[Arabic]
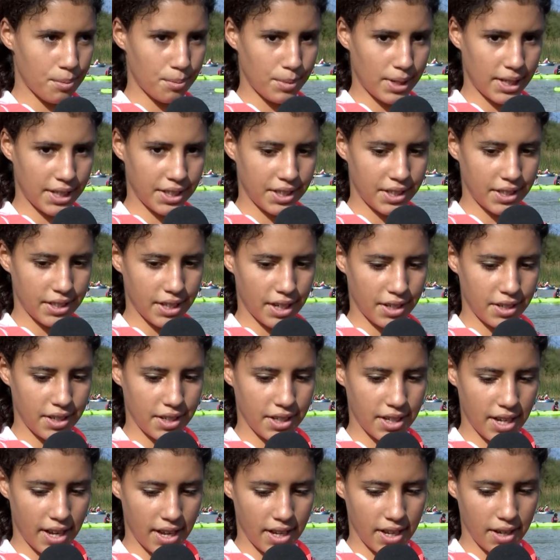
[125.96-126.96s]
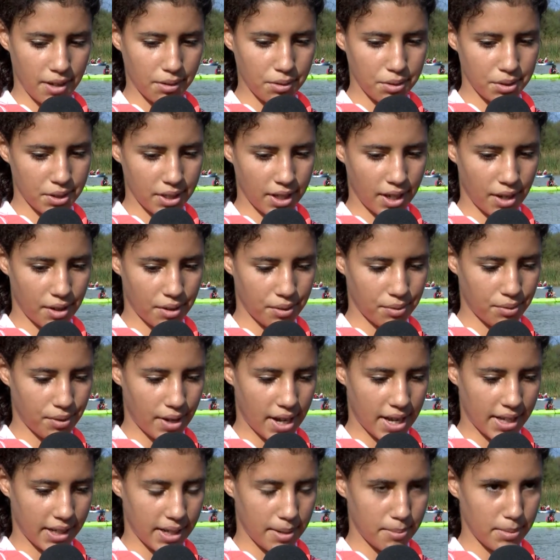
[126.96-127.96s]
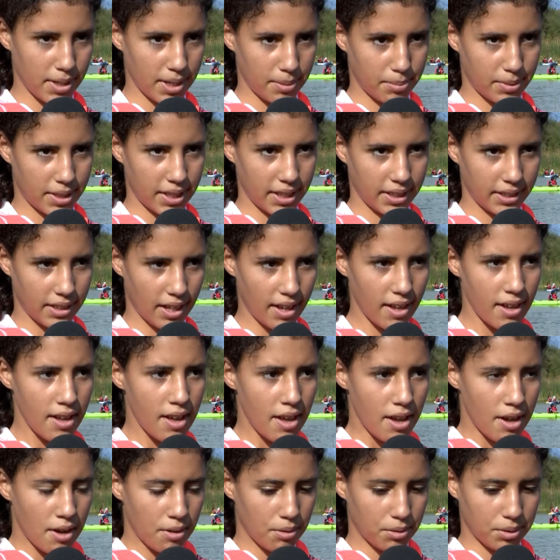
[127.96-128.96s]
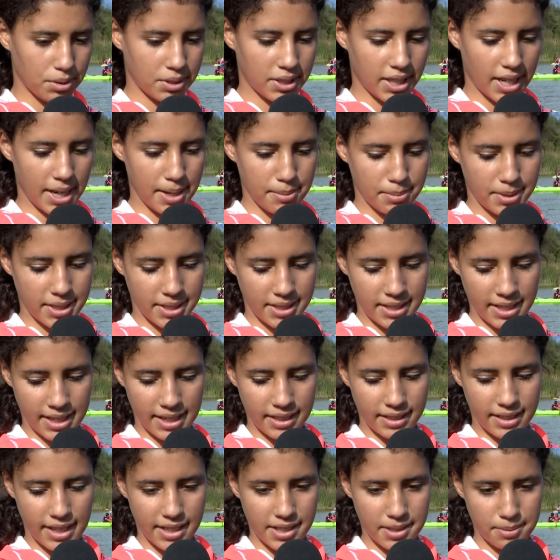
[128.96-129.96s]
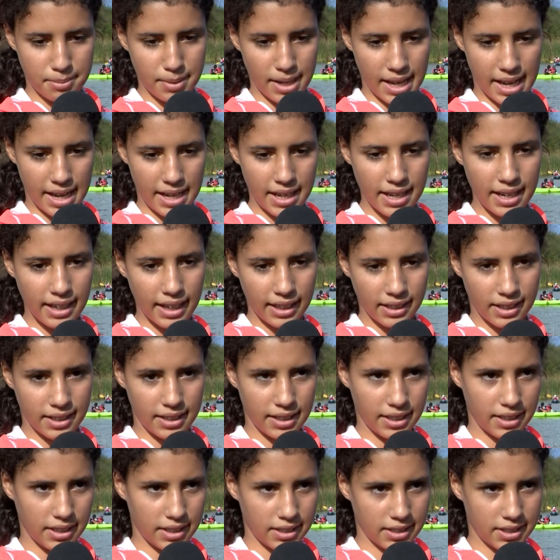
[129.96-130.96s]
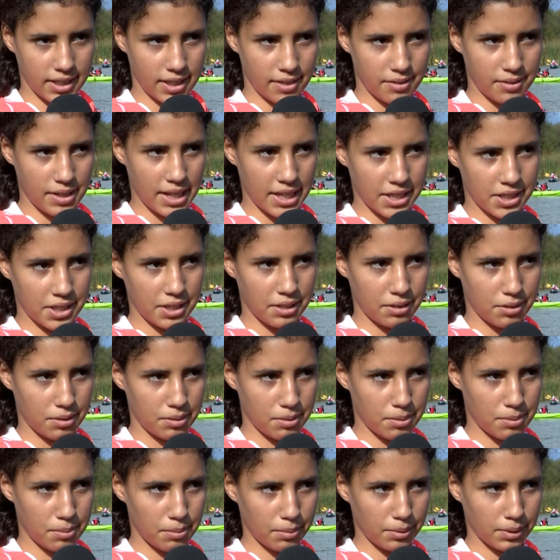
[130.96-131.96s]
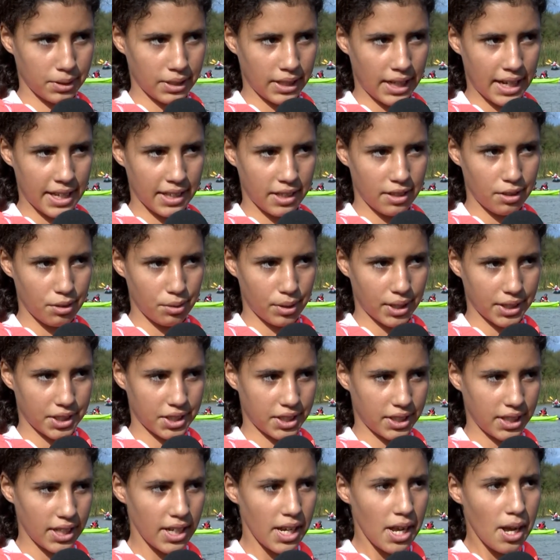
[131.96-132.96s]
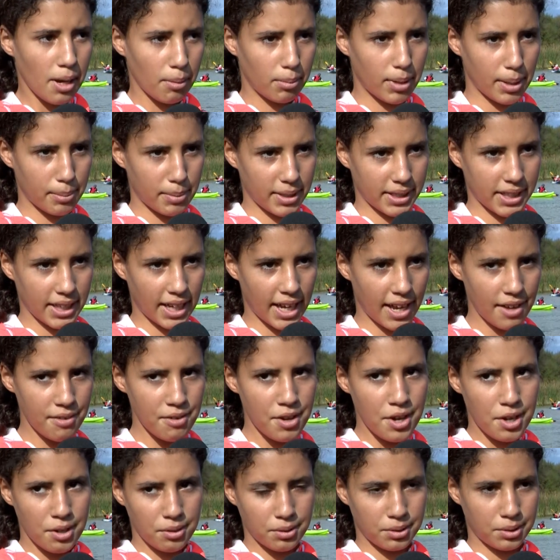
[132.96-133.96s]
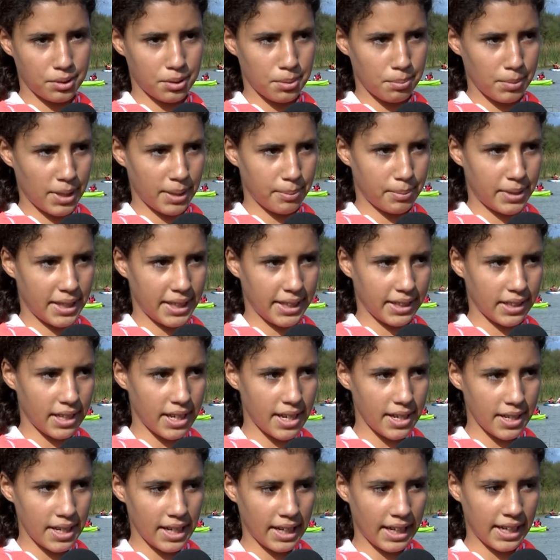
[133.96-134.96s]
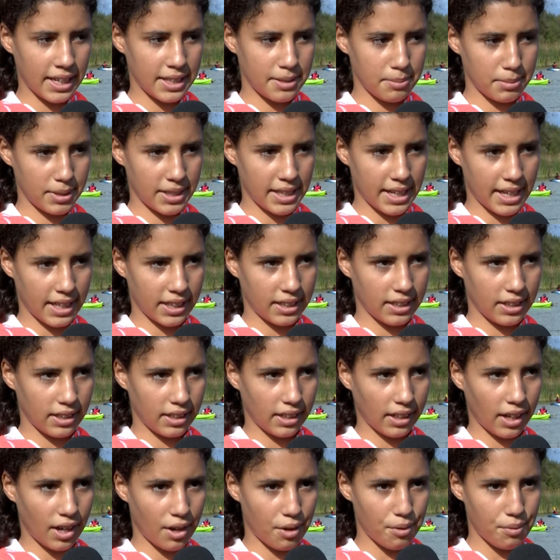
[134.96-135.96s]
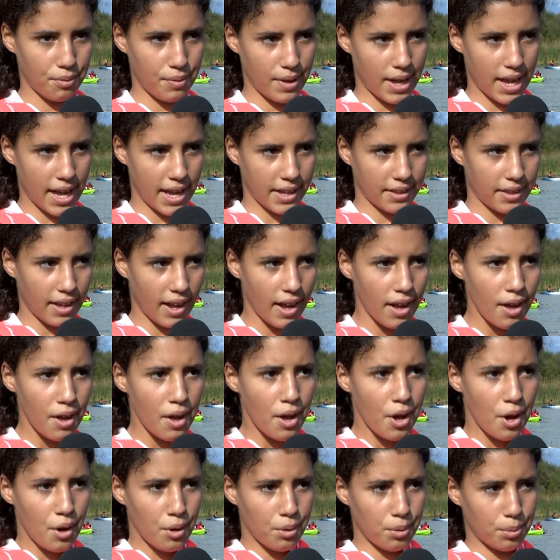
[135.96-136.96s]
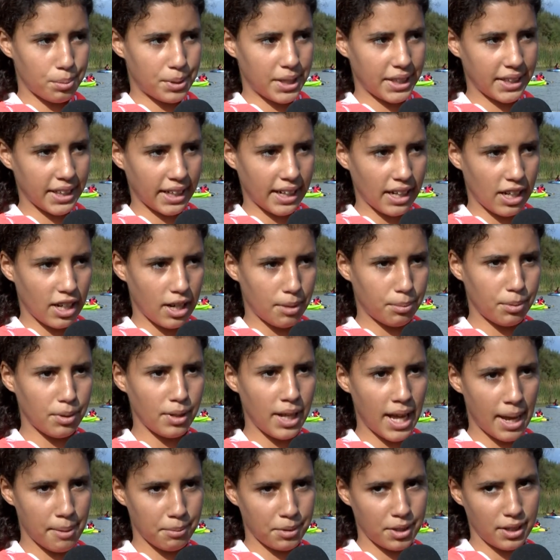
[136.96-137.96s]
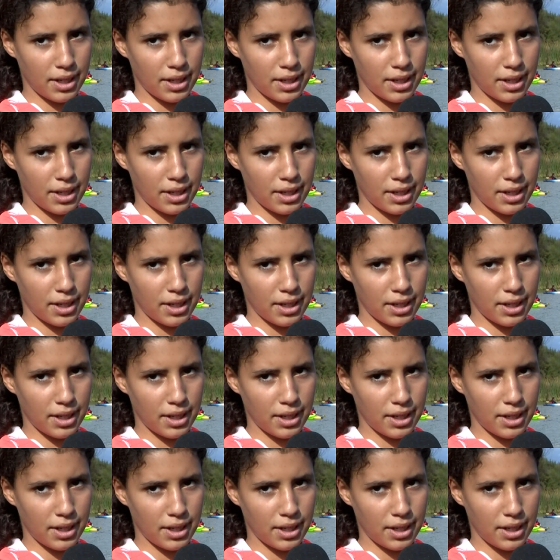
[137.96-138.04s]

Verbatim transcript: ملي جينا لهنايا كنت خوفانه ملي بدينا وصاحبتي تحدات معايا قالت لي صافي اجي ونعدلوا هذا الشيء بلا ما تخاف وملي بدينا حيد مني هذا الخوف هذا وبدينا كنلعبوا الحمد